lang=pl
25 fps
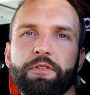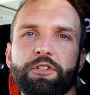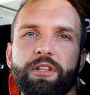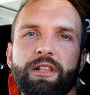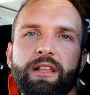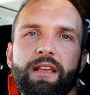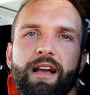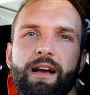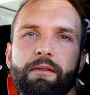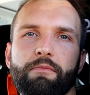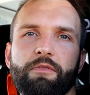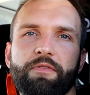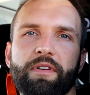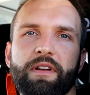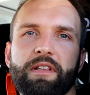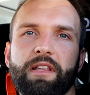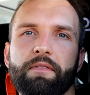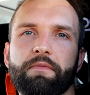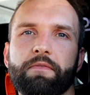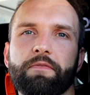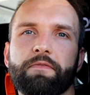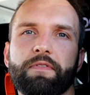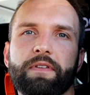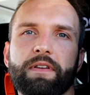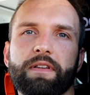czyli
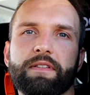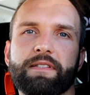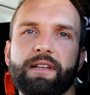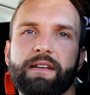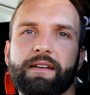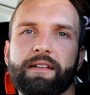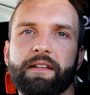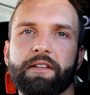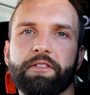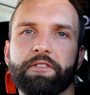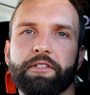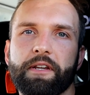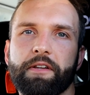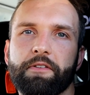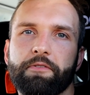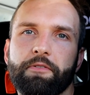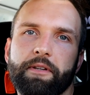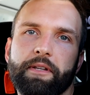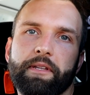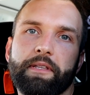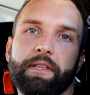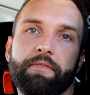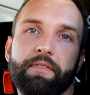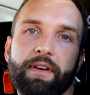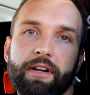hamowaniem w zakręcie,
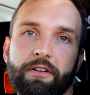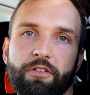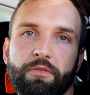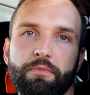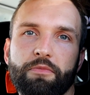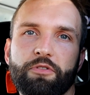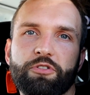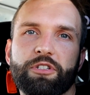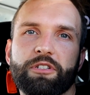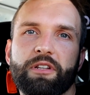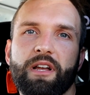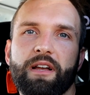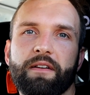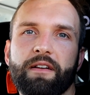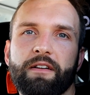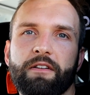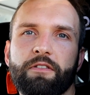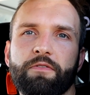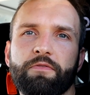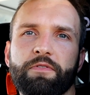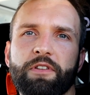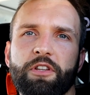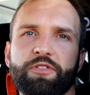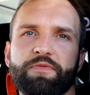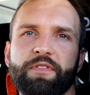które de facto można
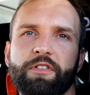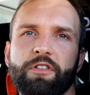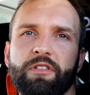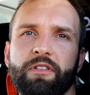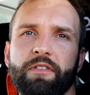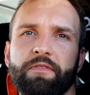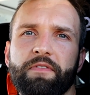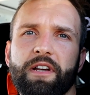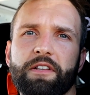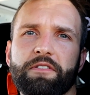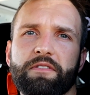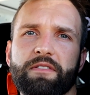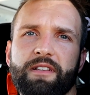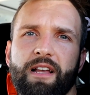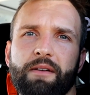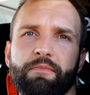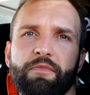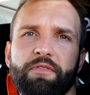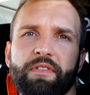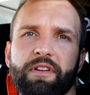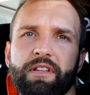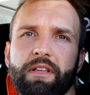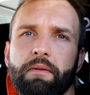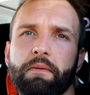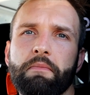również wykonywać z
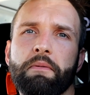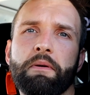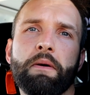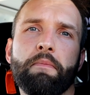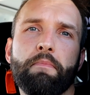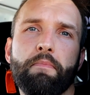hamowaniem